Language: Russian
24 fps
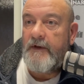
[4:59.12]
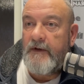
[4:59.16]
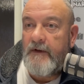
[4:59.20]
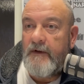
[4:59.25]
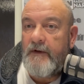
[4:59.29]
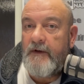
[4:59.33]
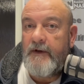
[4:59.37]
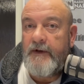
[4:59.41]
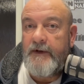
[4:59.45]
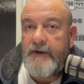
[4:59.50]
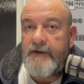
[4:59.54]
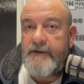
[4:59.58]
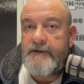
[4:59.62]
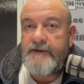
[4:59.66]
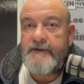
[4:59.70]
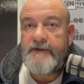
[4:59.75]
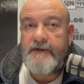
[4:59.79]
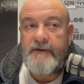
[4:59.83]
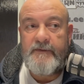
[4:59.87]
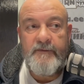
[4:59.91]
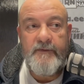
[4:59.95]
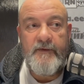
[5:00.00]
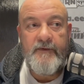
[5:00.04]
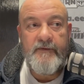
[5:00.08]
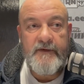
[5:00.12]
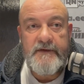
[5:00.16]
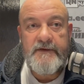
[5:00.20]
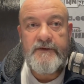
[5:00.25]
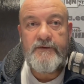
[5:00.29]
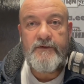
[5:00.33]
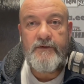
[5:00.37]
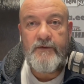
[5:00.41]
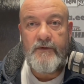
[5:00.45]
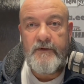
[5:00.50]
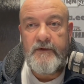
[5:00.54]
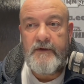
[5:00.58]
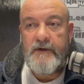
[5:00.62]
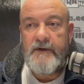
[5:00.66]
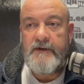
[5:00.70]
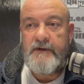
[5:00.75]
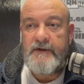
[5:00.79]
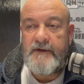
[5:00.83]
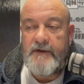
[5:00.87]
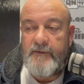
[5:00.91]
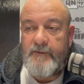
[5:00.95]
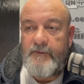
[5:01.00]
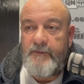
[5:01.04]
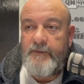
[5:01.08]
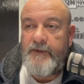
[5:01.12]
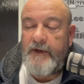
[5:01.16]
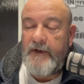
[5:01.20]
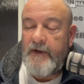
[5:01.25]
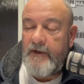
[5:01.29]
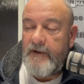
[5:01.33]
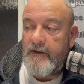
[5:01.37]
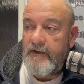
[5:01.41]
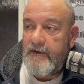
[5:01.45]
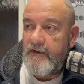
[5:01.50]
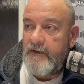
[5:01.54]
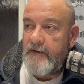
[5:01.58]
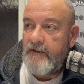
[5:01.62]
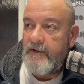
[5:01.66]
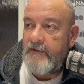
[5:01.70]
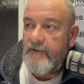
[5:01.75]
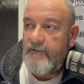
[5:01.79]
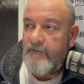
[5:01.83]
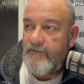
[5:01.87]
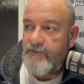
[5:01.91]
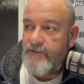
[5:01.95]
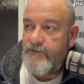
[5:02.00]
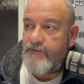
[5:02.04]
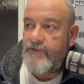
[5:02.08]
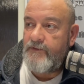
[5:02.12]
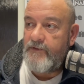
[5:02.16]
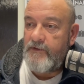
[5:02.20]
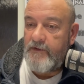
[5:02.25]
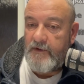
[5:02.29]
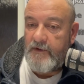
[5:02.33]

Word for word: говорится, мы вас долго терпели. Все,